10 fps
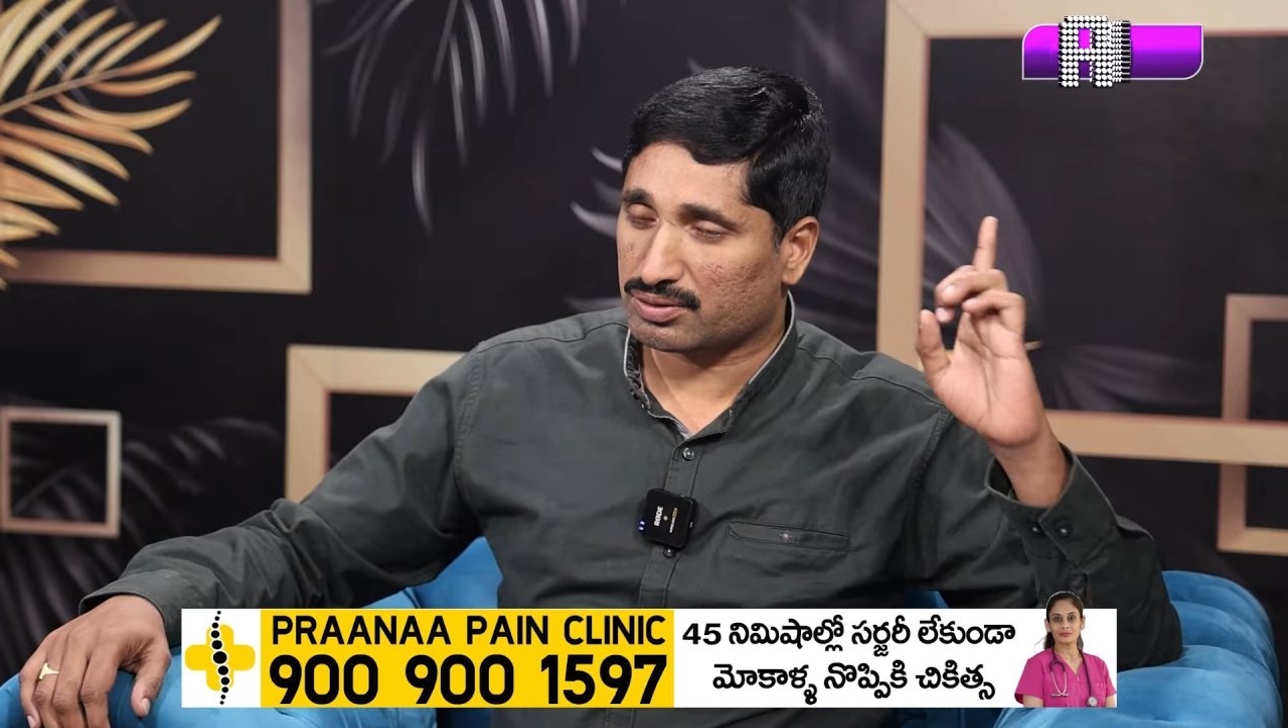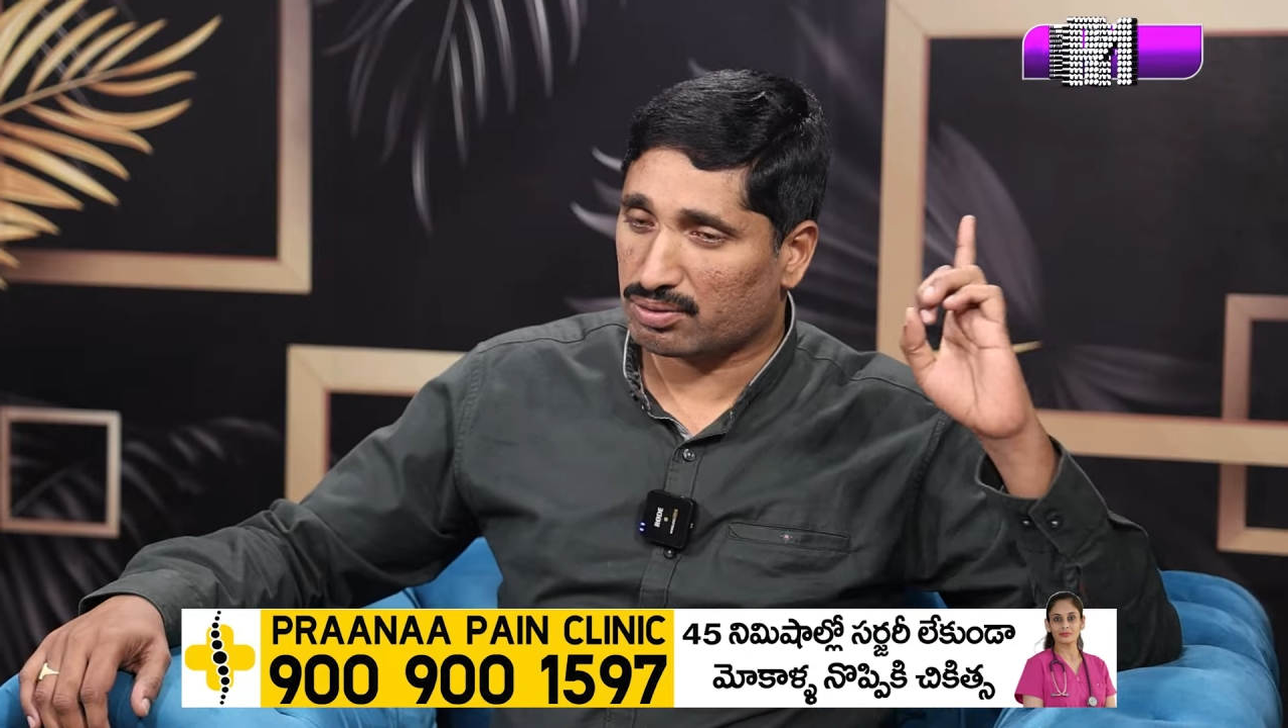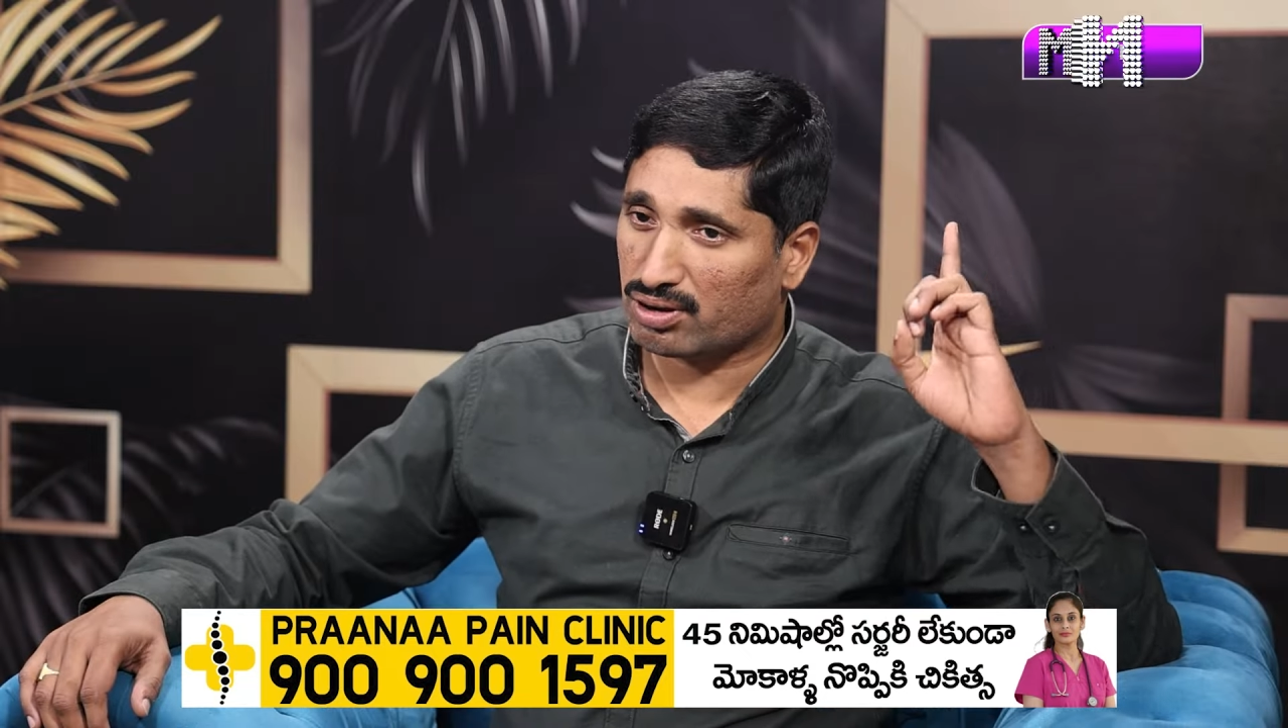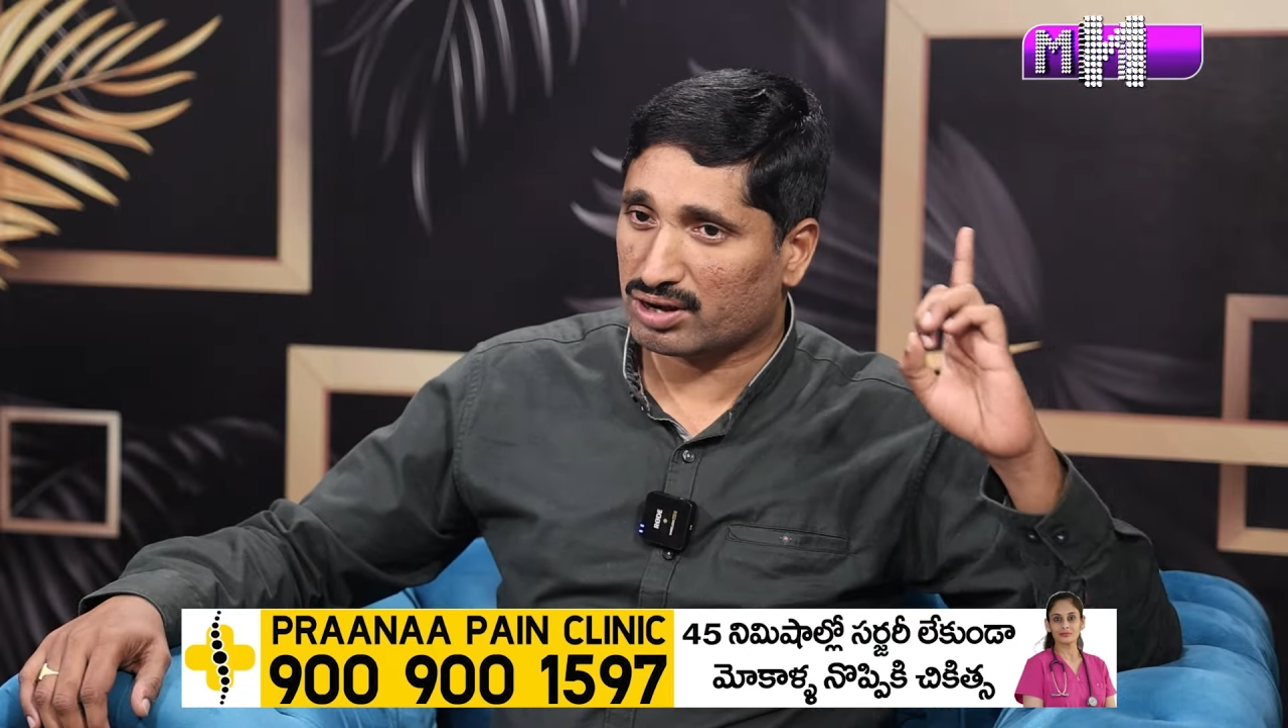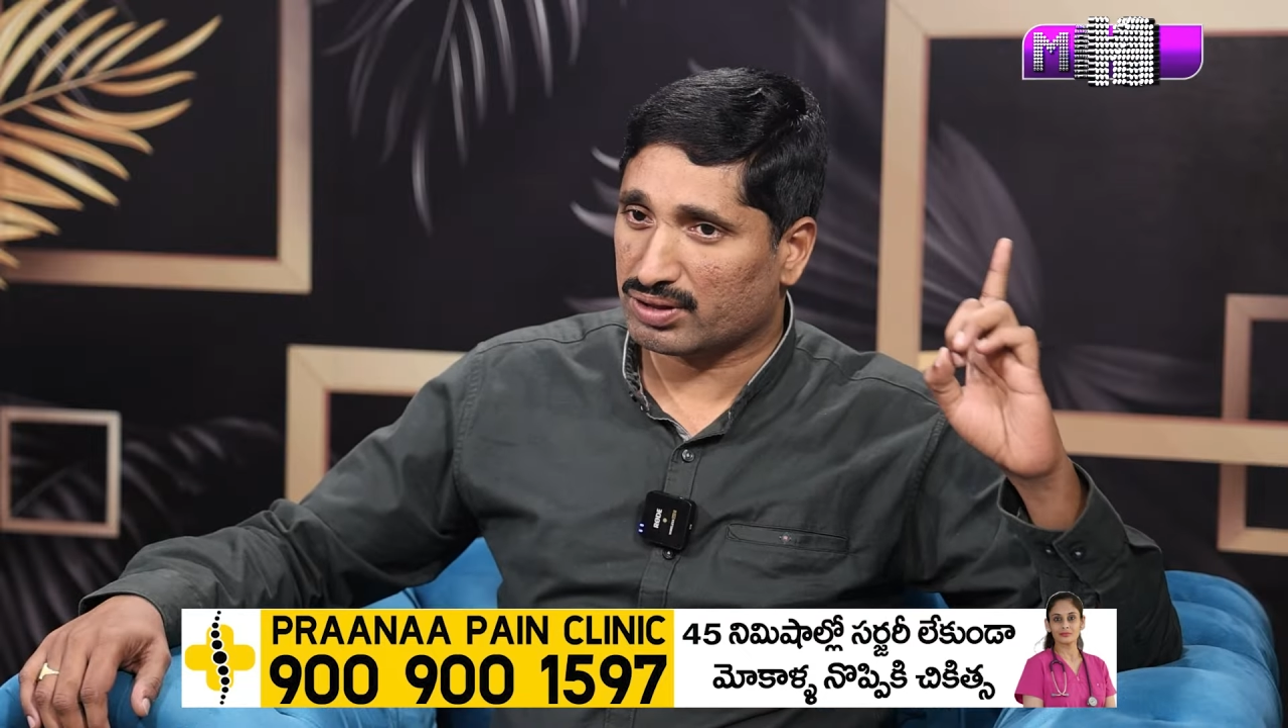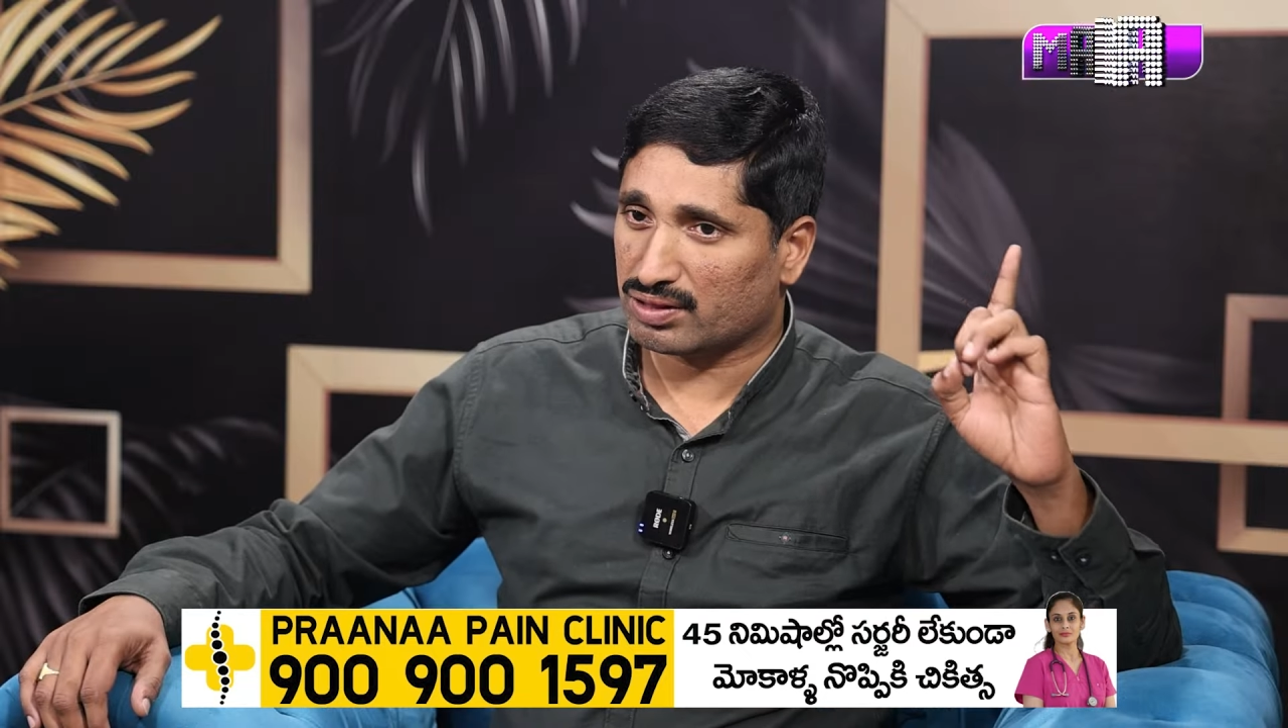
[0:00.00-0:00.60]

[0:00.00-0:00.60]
చంద్రబాబు గారు